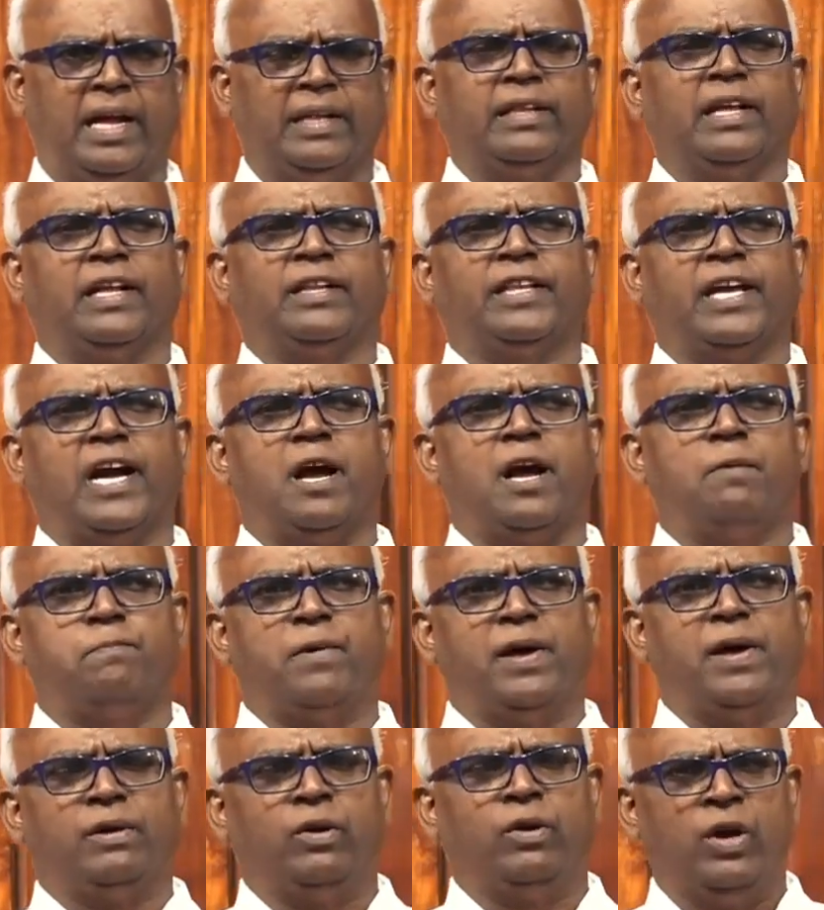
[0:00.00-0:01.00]
அந்த
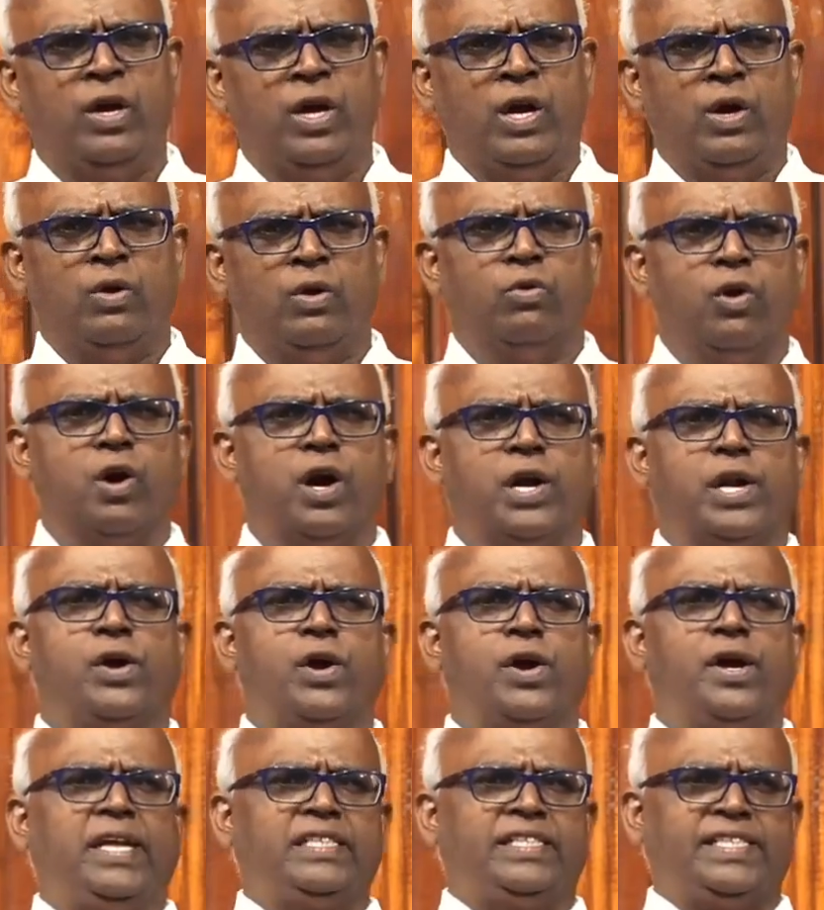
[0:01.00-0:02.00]
தகப்பன்
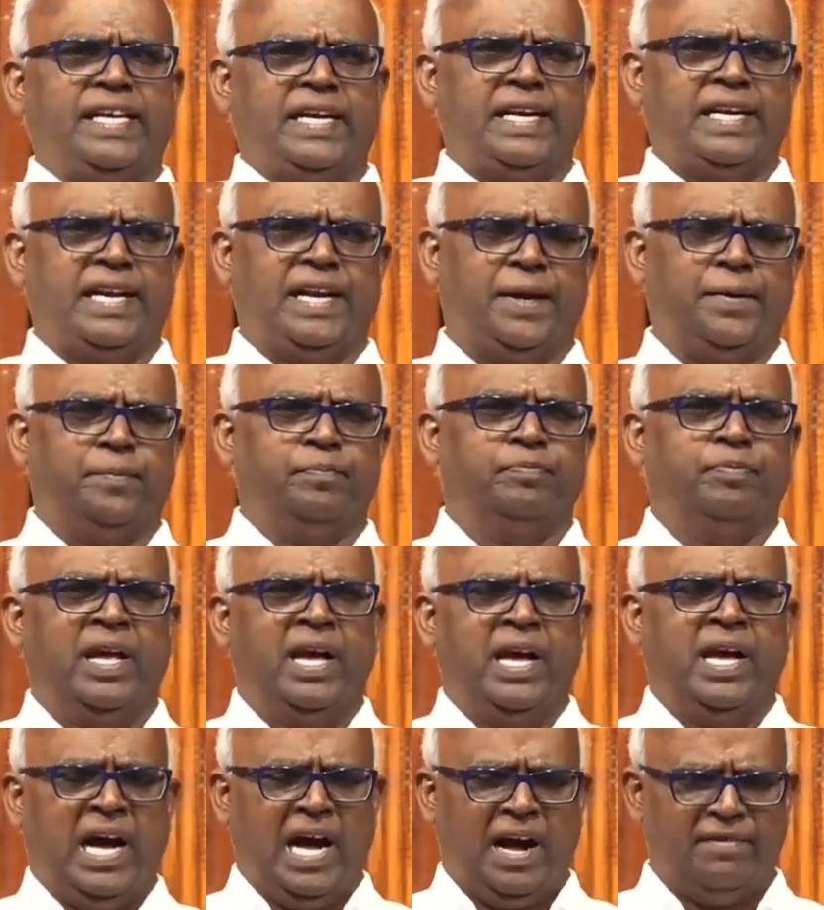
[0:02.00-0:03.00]
ஓடோடி சென்று
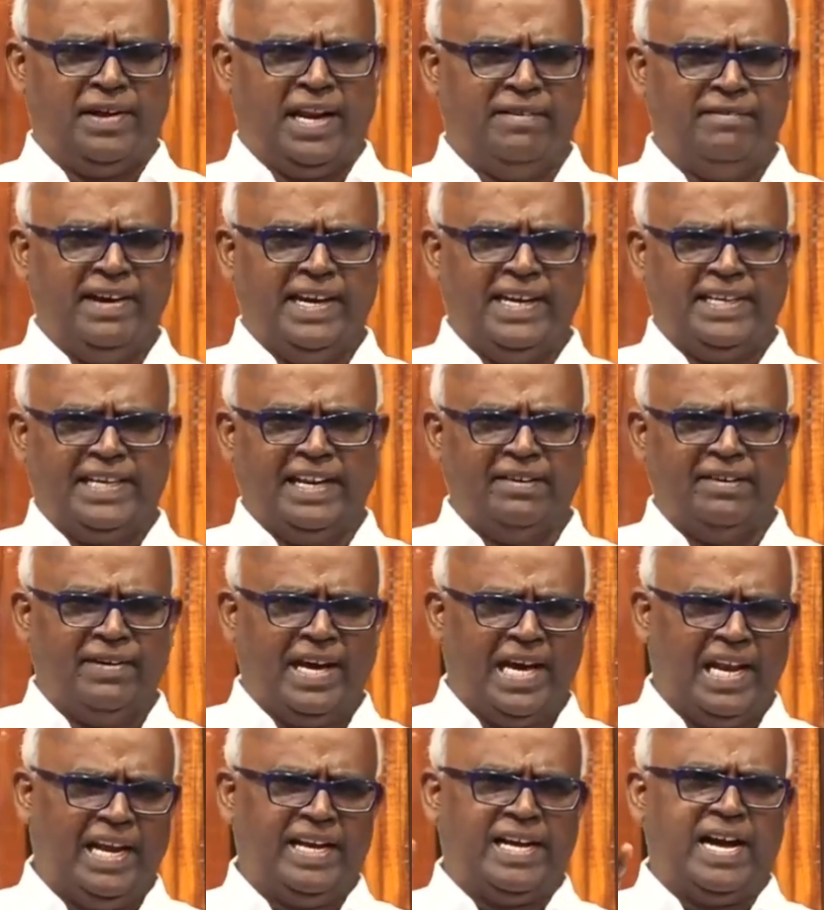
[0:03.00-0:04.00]
அவனை வீட்டின்
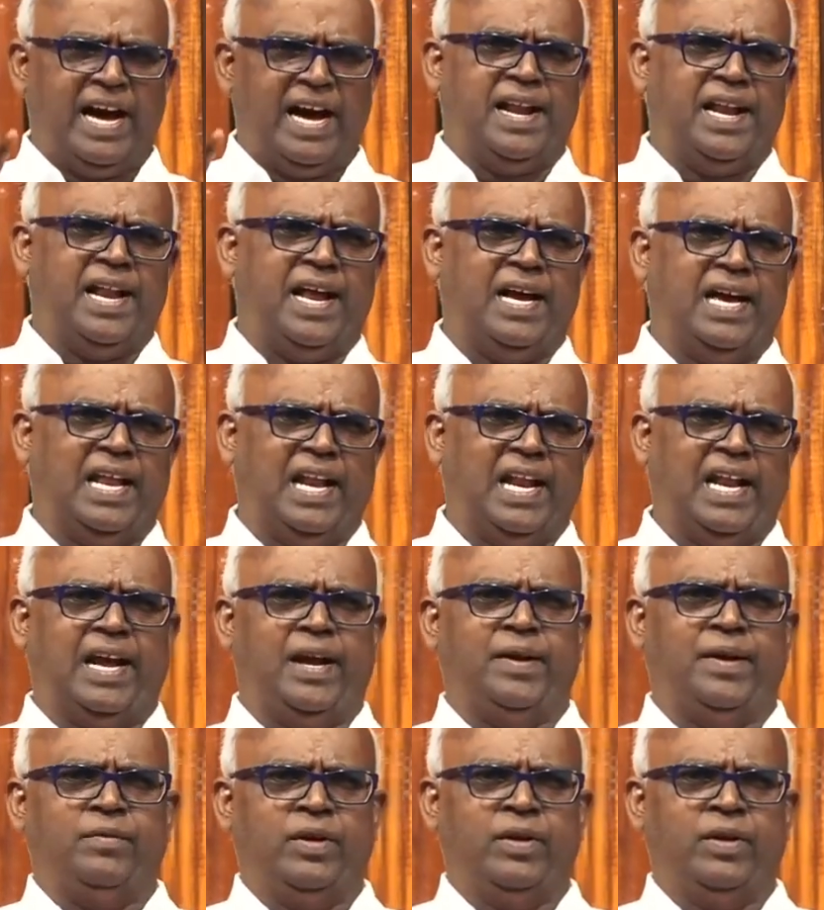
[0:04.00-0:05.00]
வேலைக்காரனாக அல்ல